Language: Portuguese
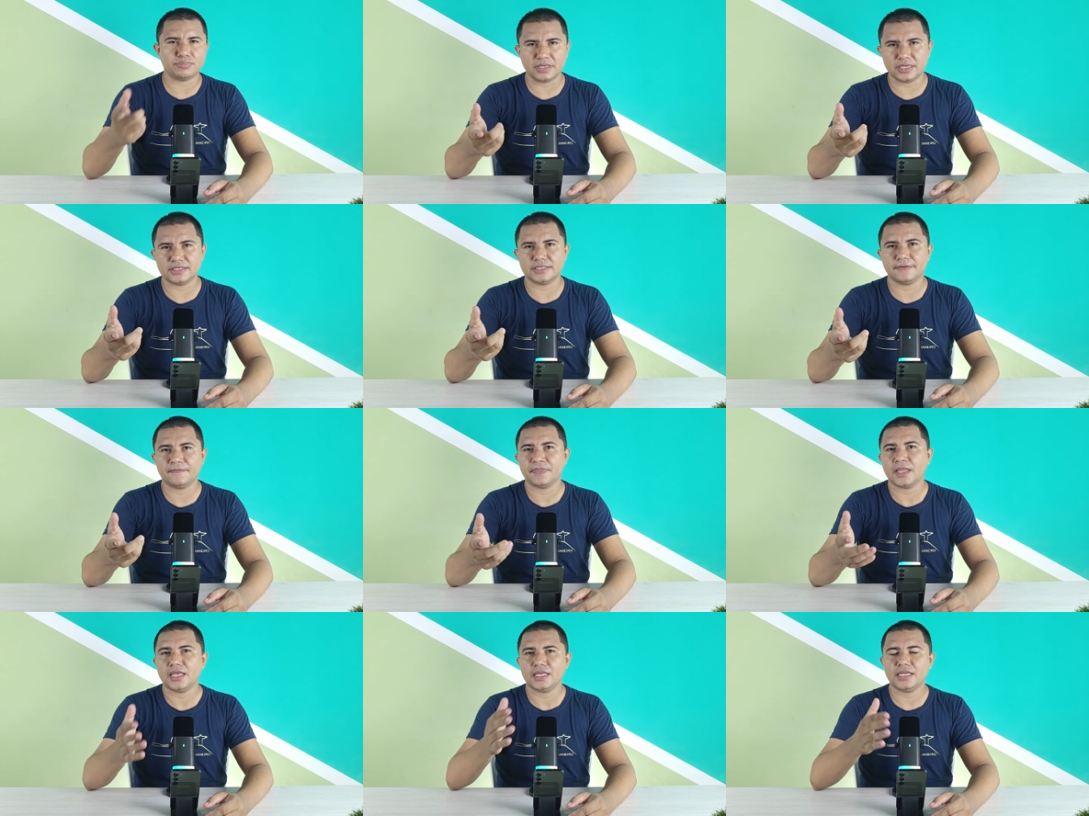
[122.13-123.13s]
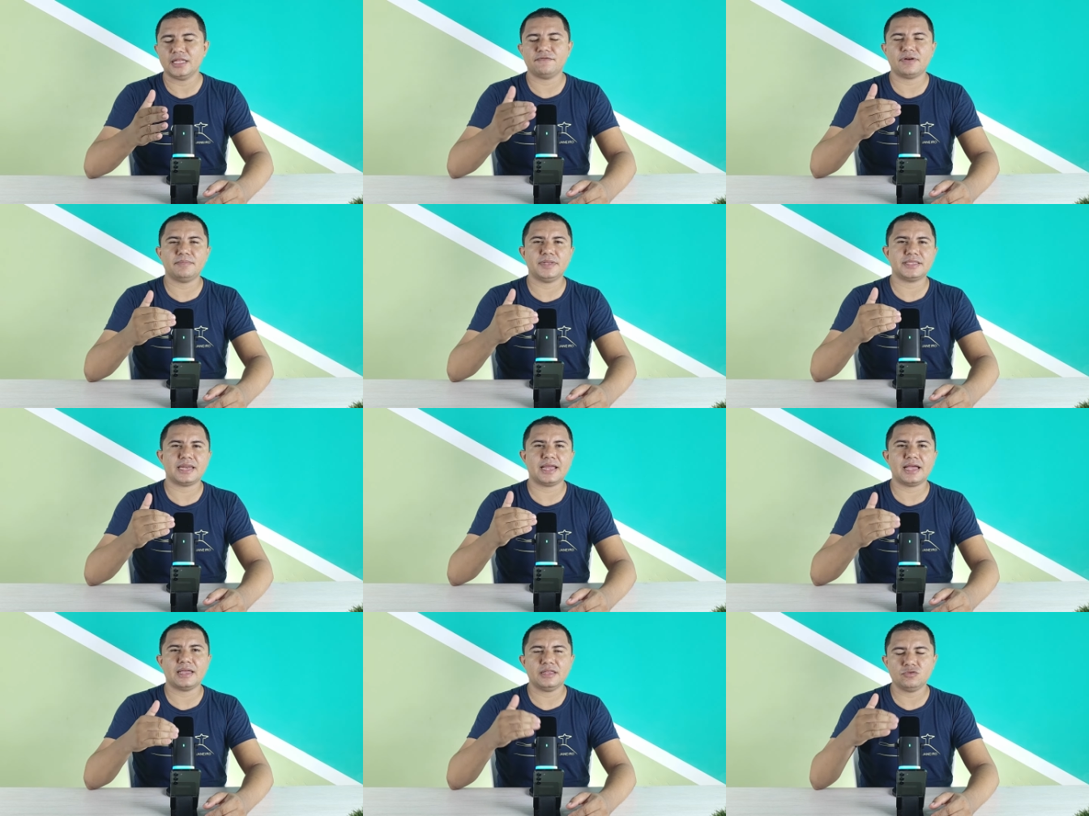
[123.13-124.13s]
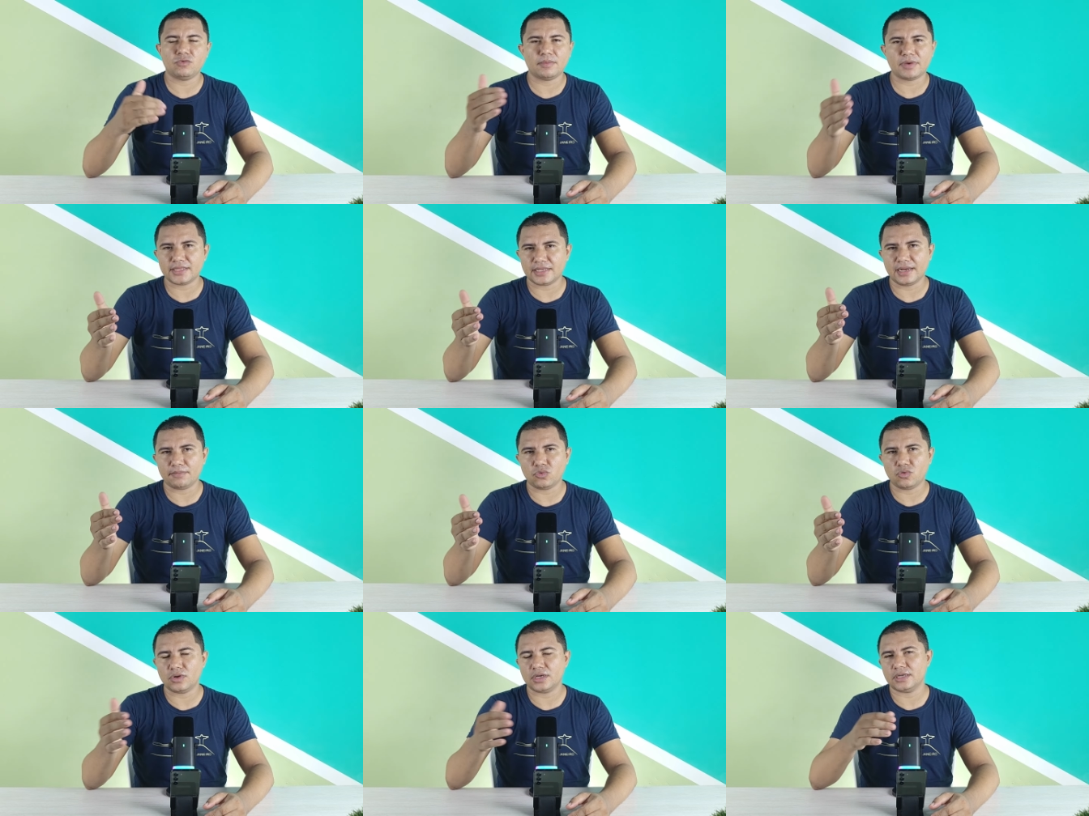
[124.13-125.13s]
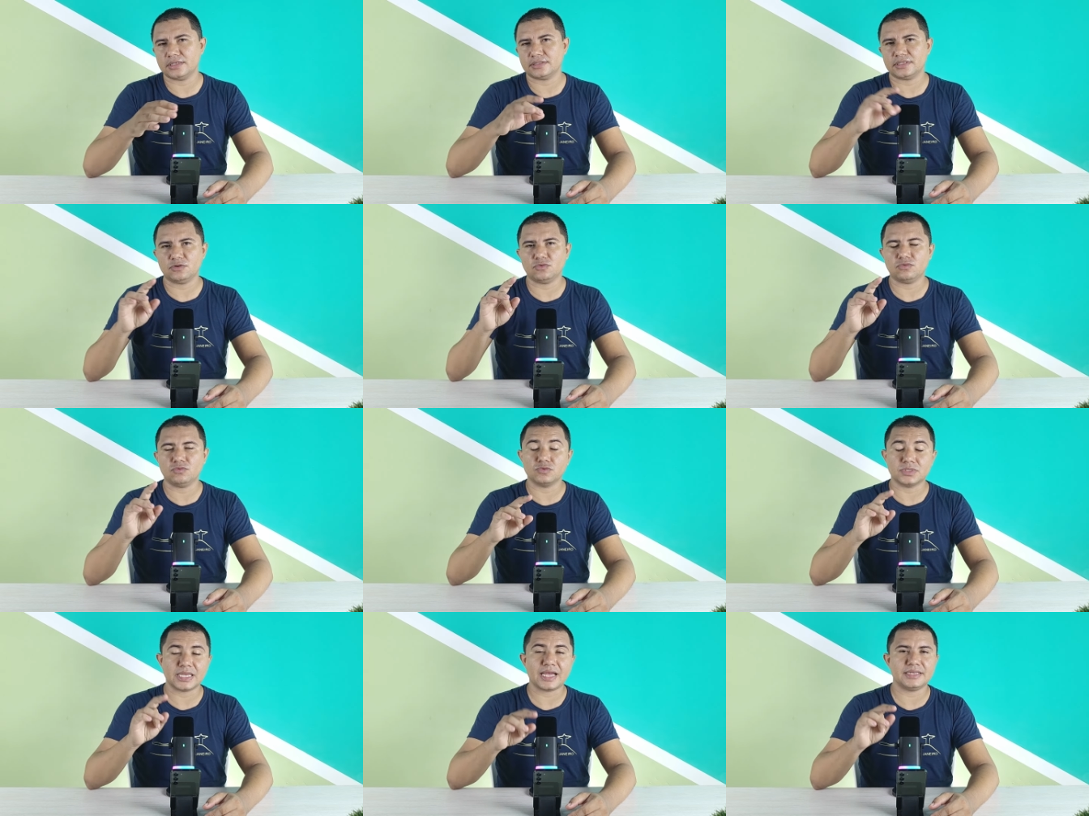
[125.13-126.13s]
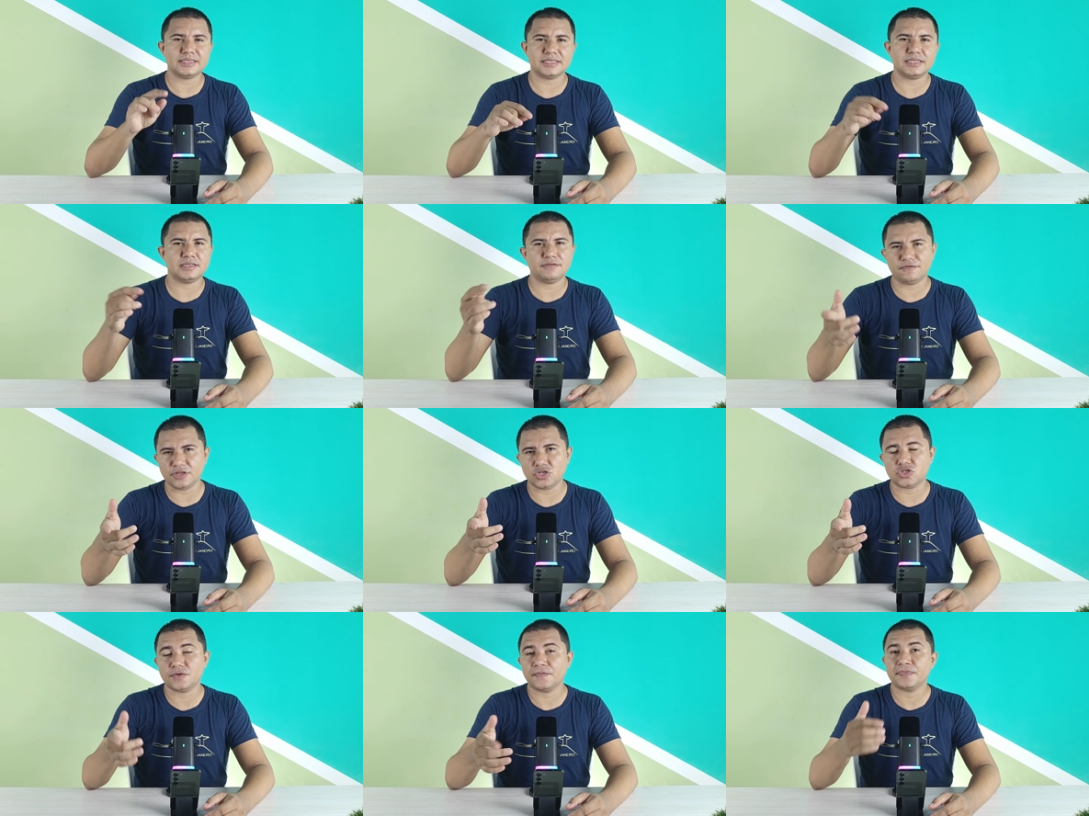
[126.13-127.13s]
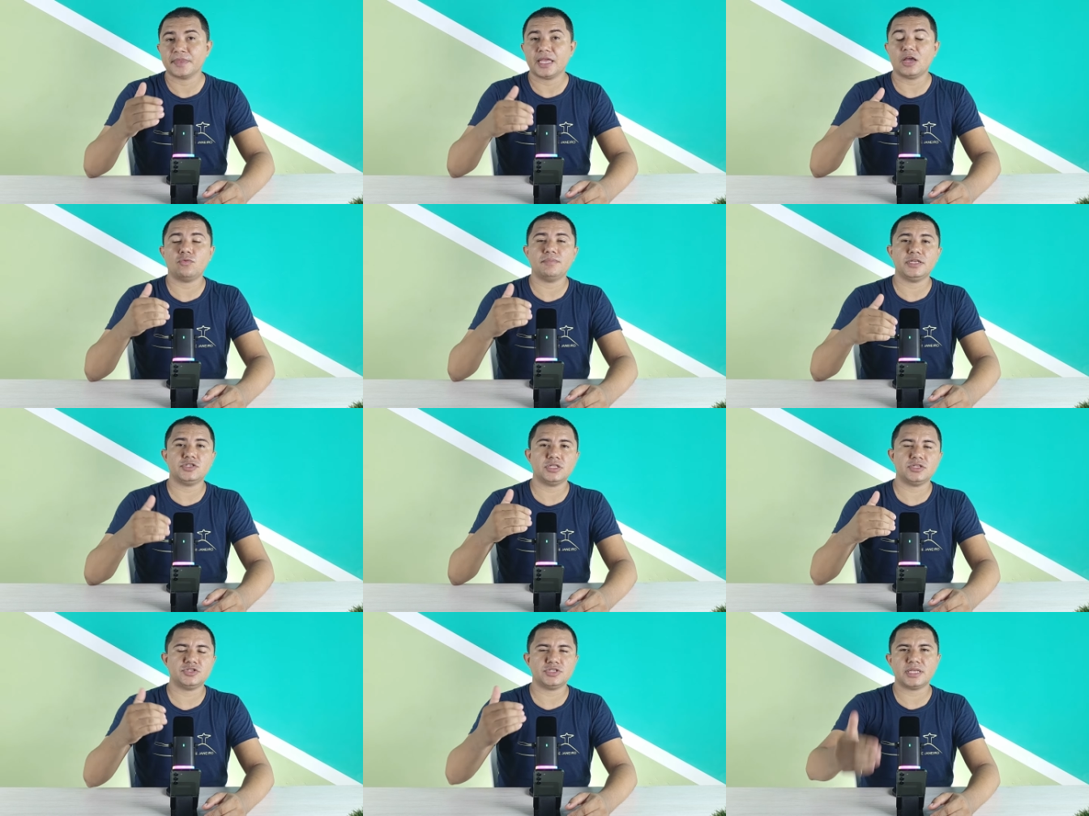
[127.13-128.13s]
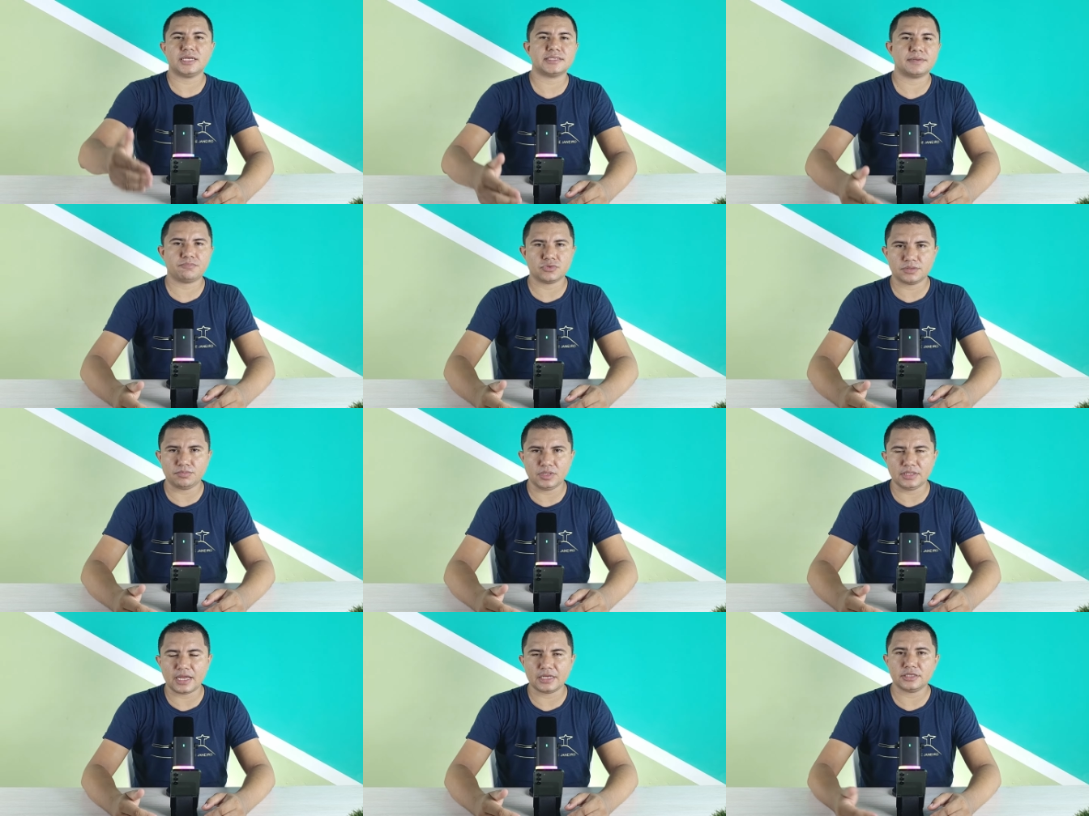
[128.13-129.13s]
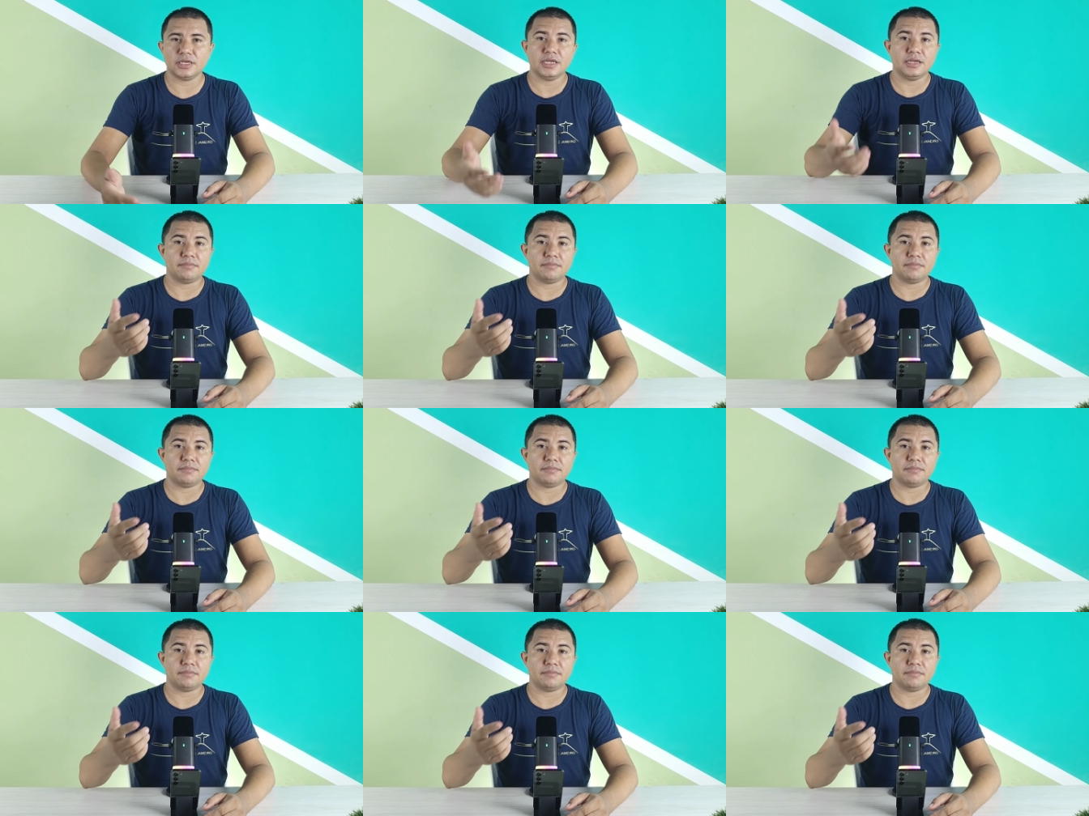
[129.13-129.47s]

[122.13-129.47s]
Plus e ele vai me entregar ainda uma bateria boa se eu usar em 120? realmente ele te dá essa possibilidade.